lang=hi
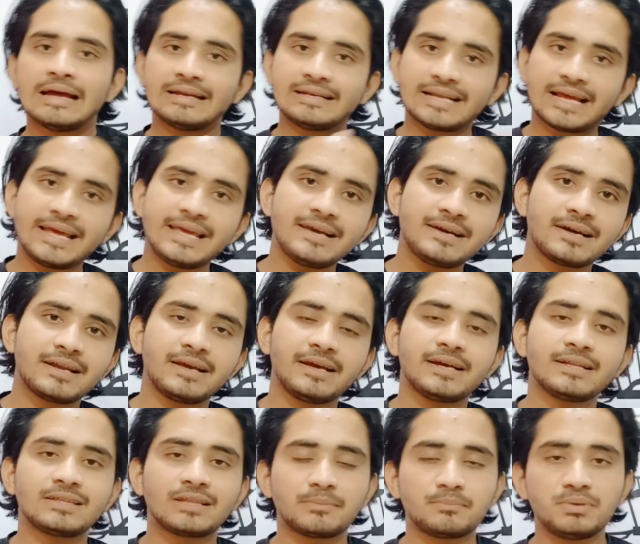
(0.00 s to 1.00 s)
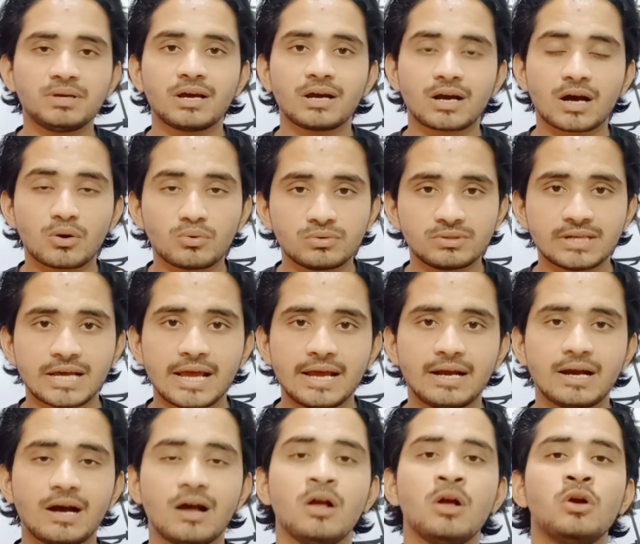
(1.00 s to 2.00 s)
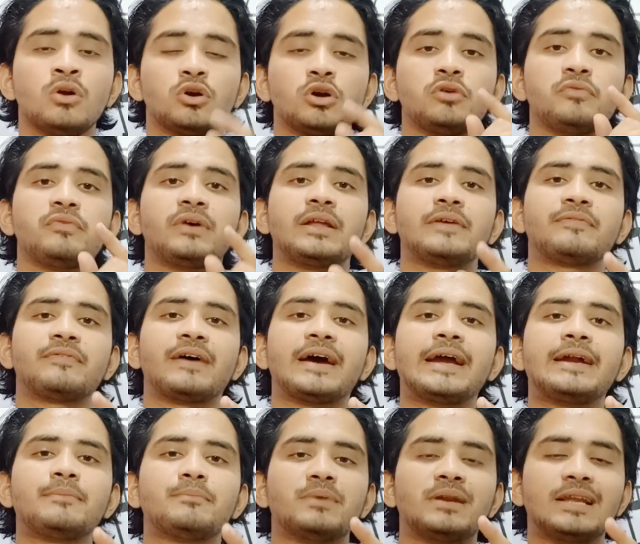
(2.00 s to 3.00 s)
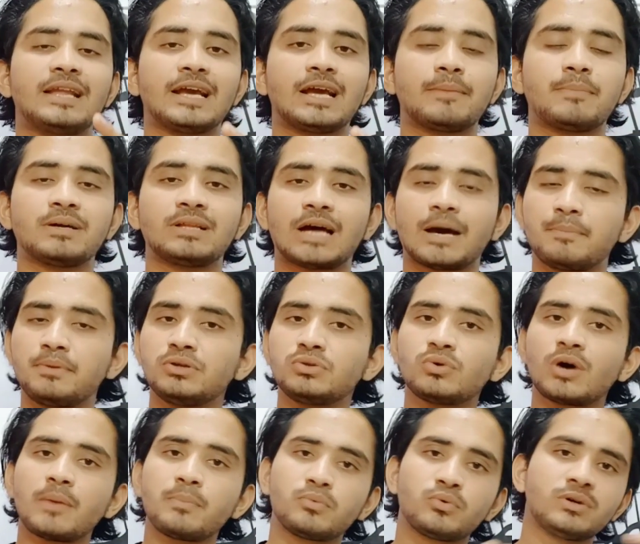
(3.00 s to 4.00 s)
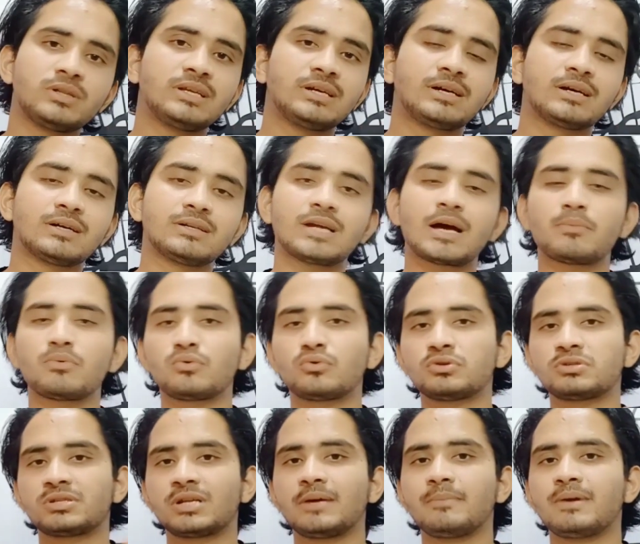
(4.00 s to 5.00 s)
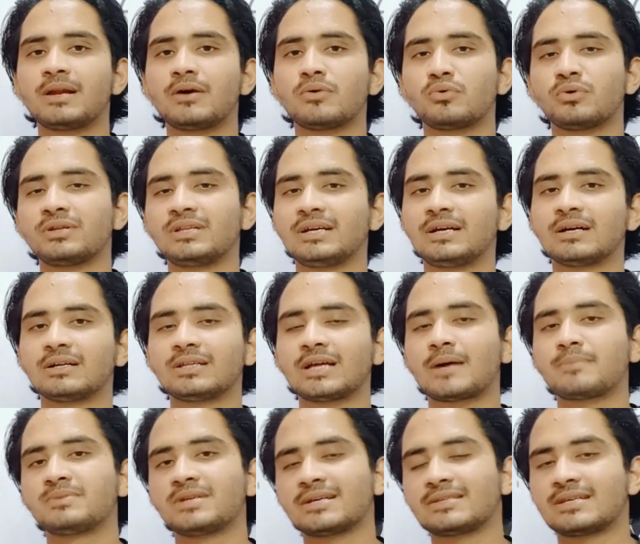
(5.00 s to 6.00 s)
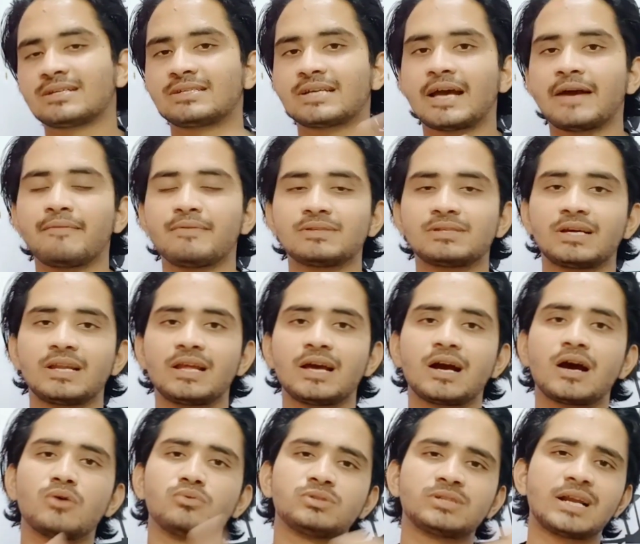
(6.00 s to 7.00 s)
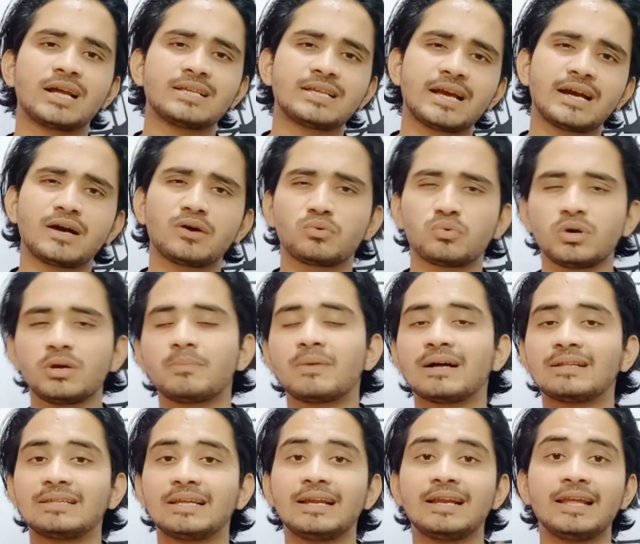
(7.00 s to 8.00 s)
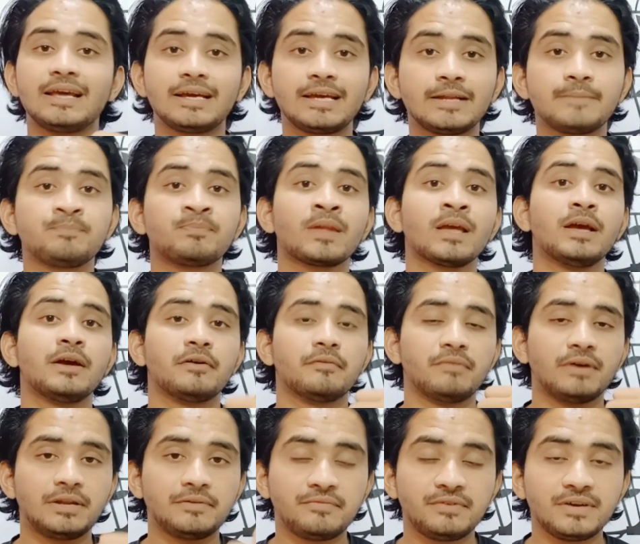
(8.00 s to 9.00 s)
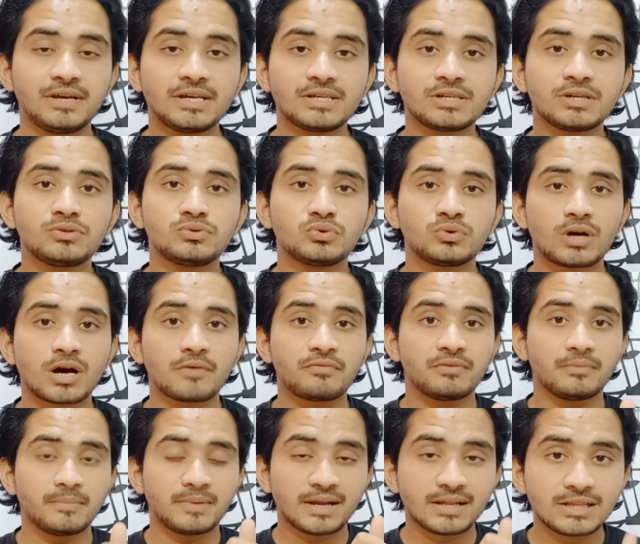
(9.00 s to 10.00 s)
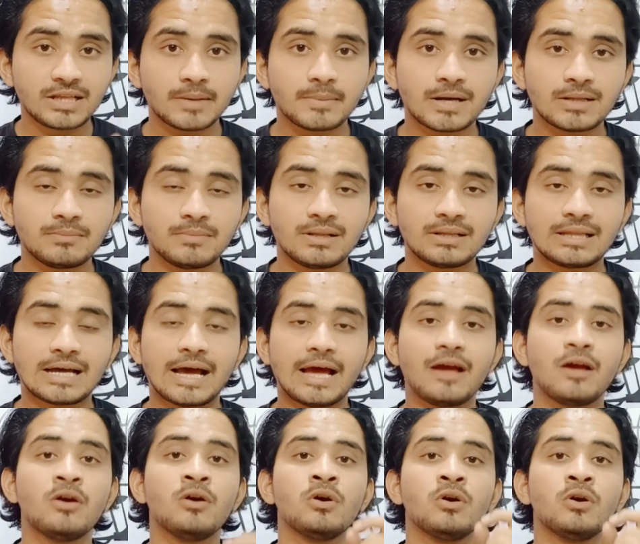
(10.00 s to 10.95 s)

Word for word: नहीं करेंगे तब भी अकाउंट जाएगा क्योंकि वेरीफाइड मिलने के बाद अभी तो आप कोई दिक्कत नहीं आपको कुछ नहीं मिला कोई दिक्कत नहीं आप जैसे चाहे वैसे अकाउंट चला जाएगा कोई बात नहीं लेकिन वेरिफिकेशन जो काफ़ी मेहनत के बाद मिलता है